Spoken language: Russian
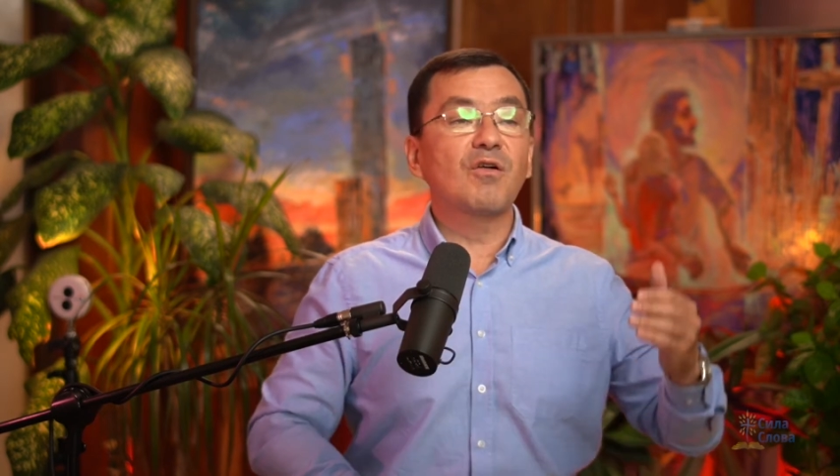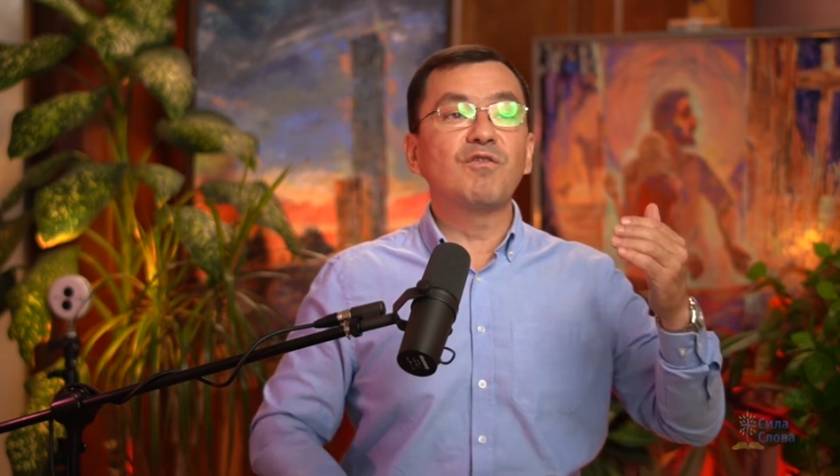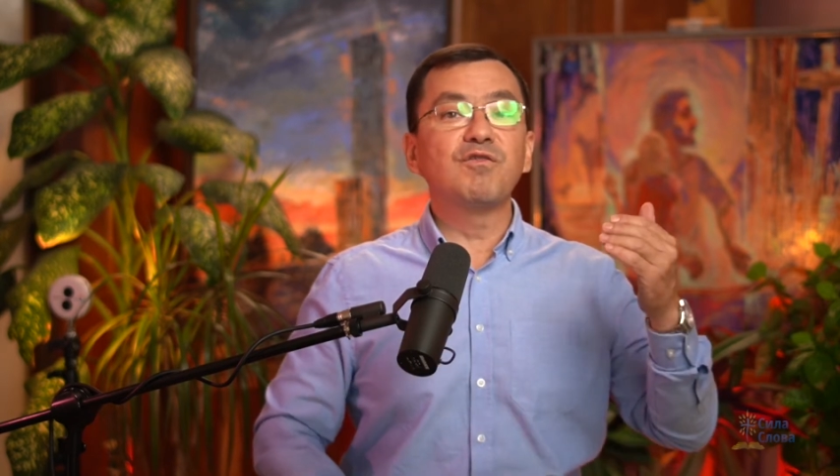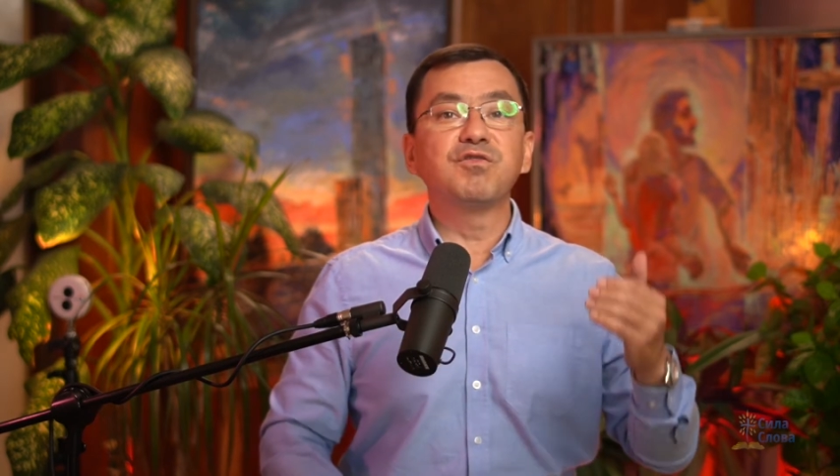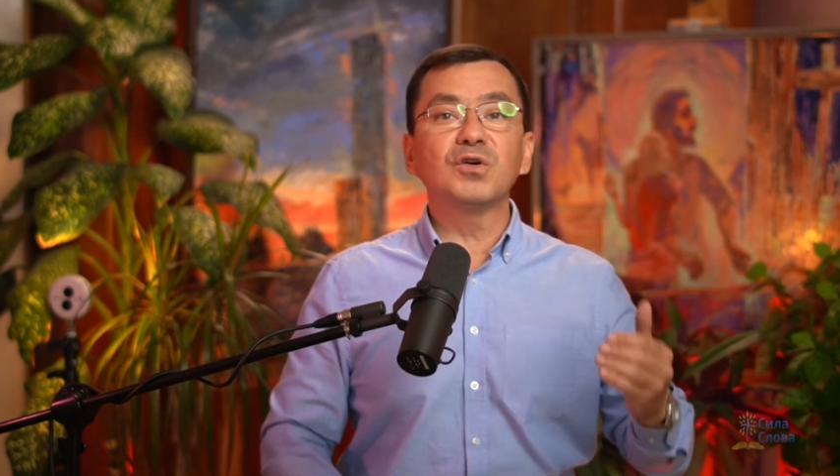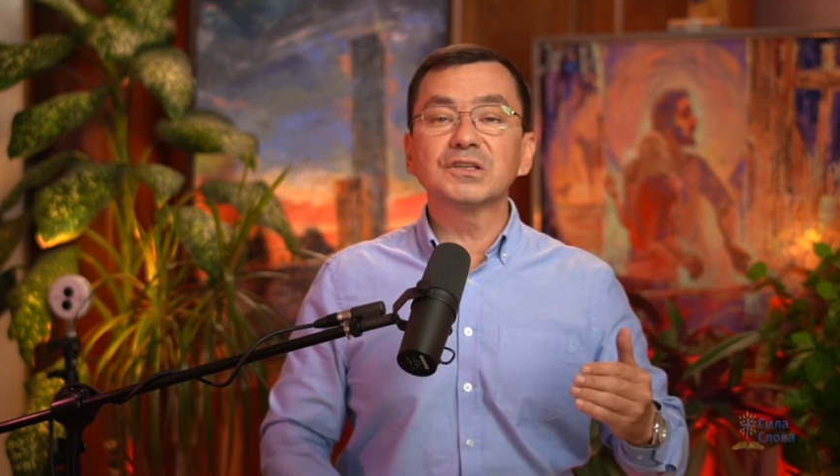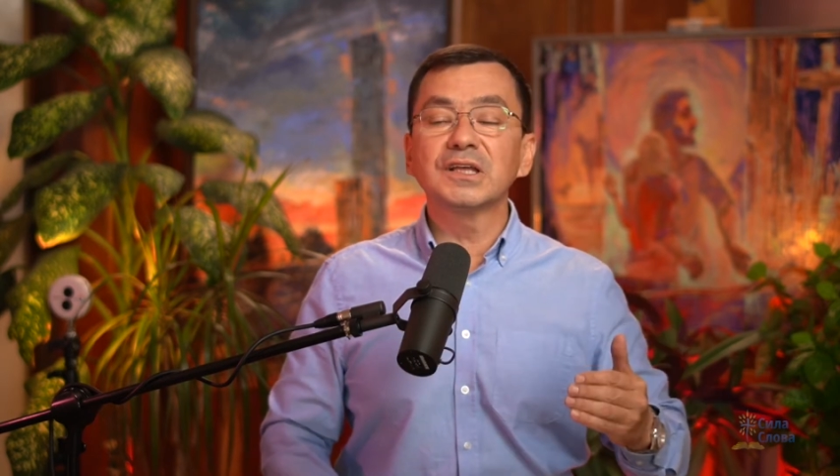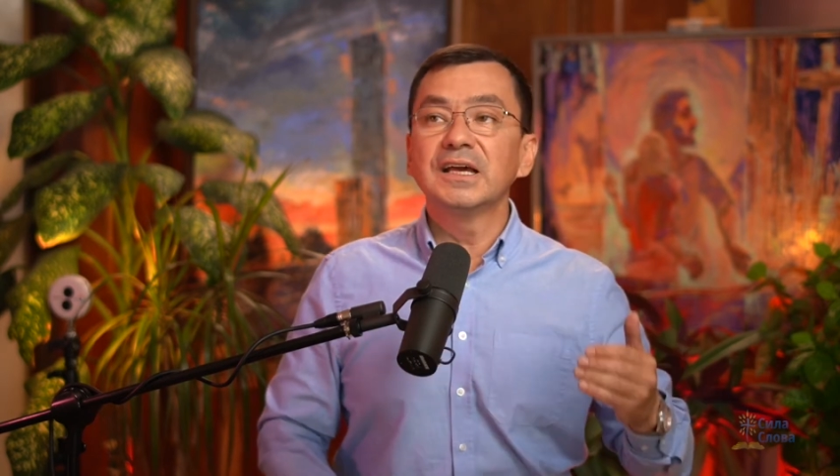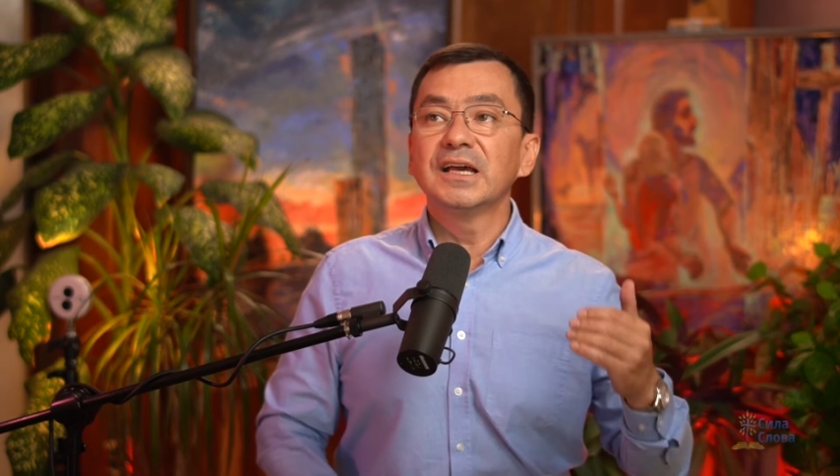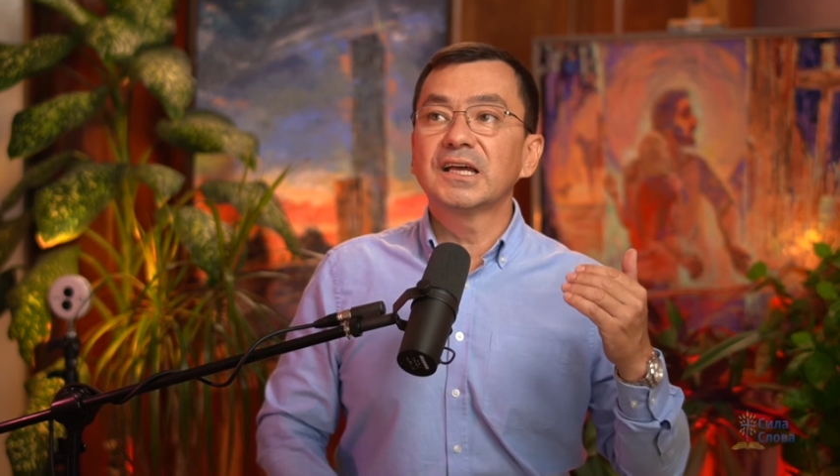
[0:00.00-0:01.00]
Вот
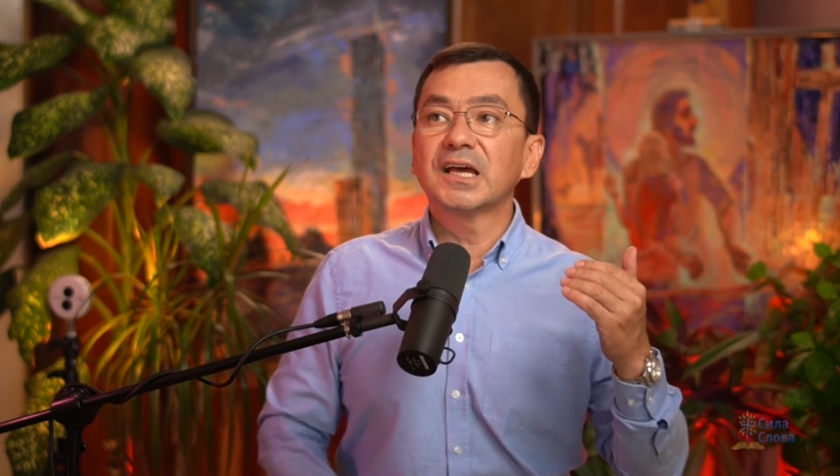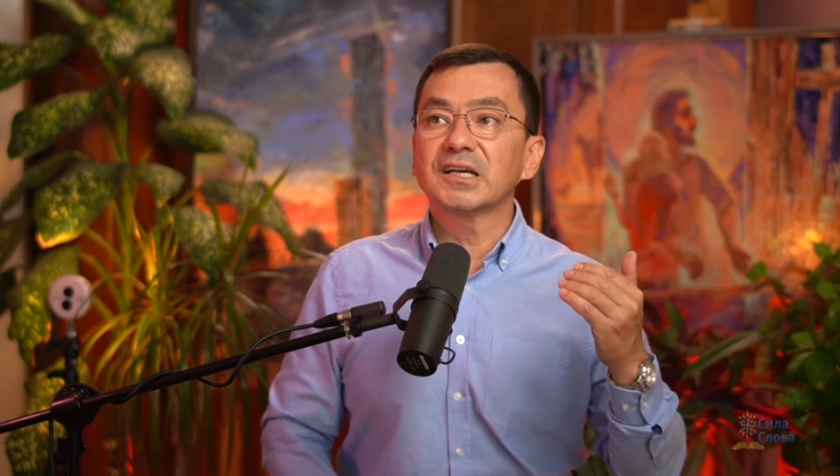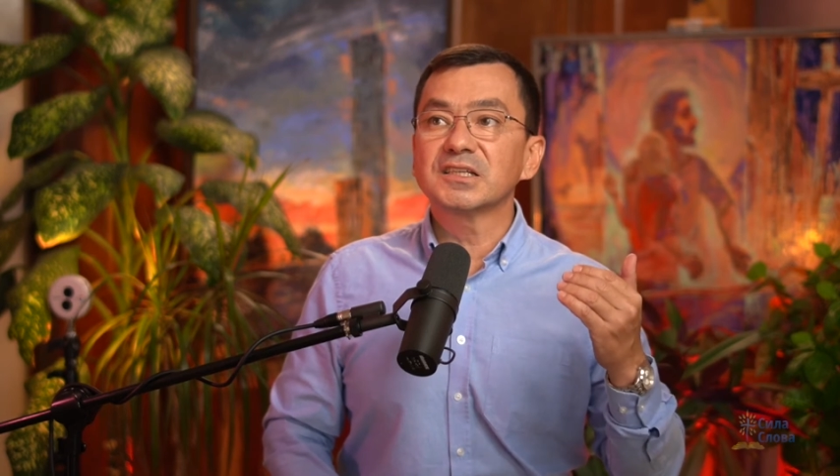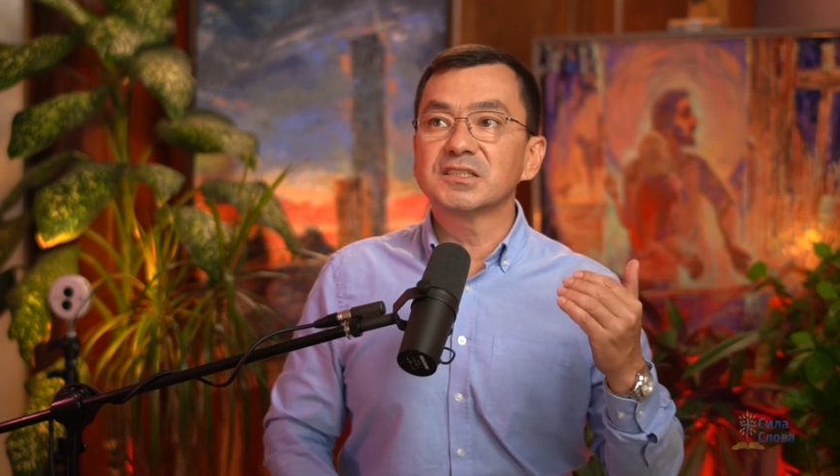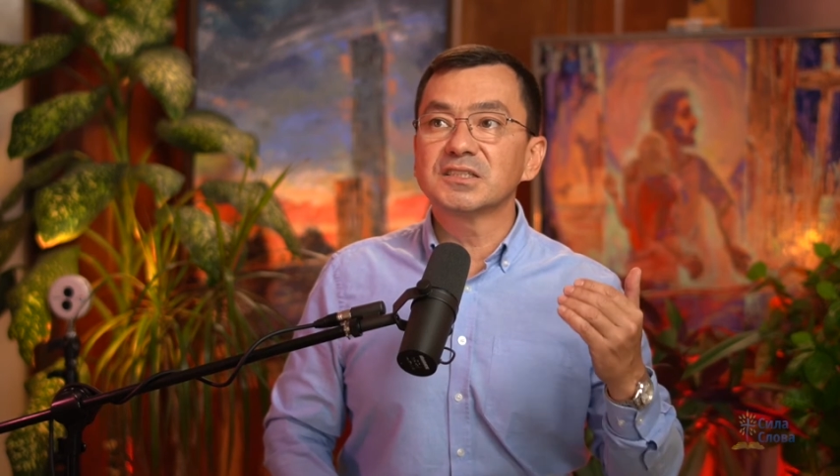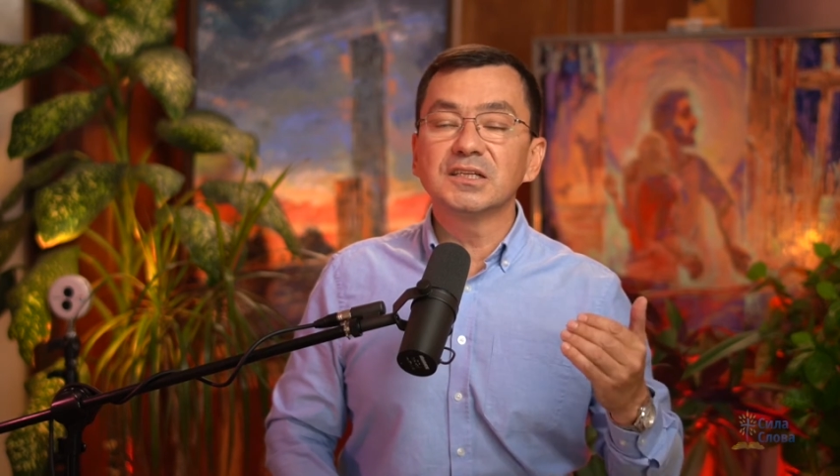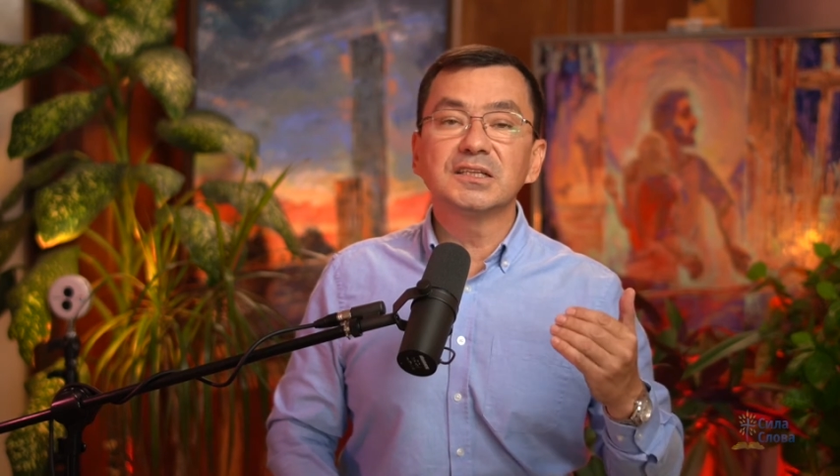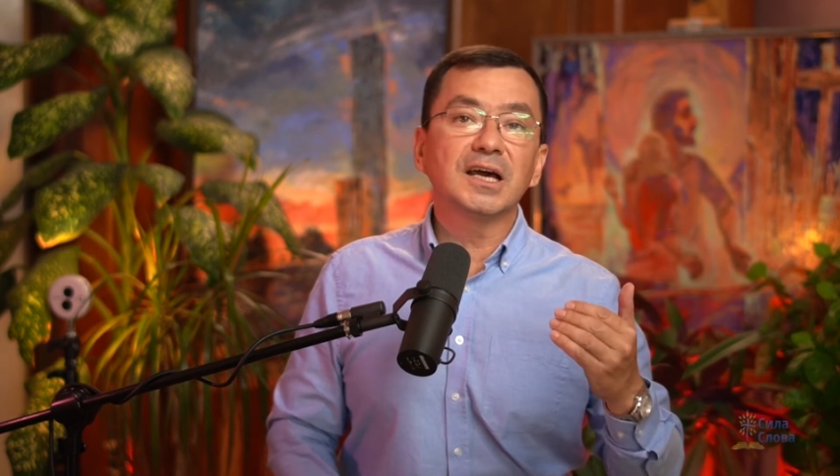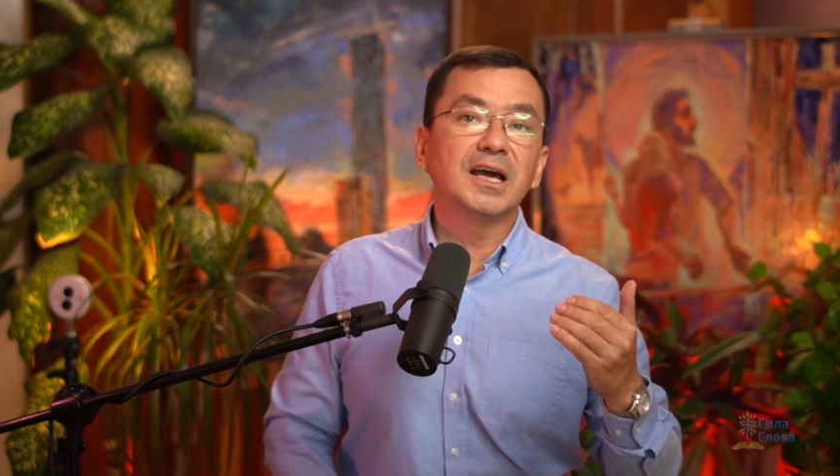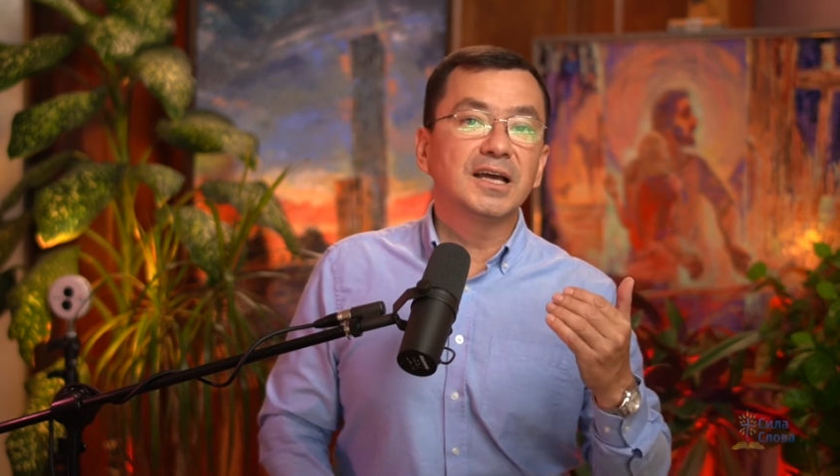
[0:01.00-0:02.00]
как
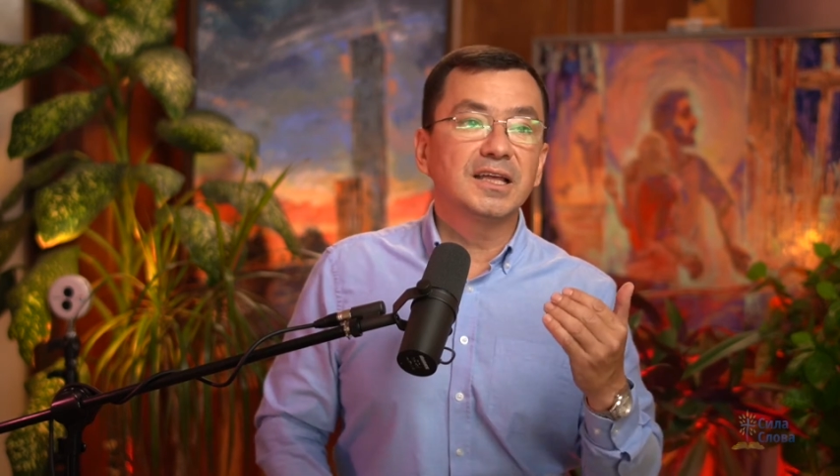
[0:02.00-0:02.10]
сильно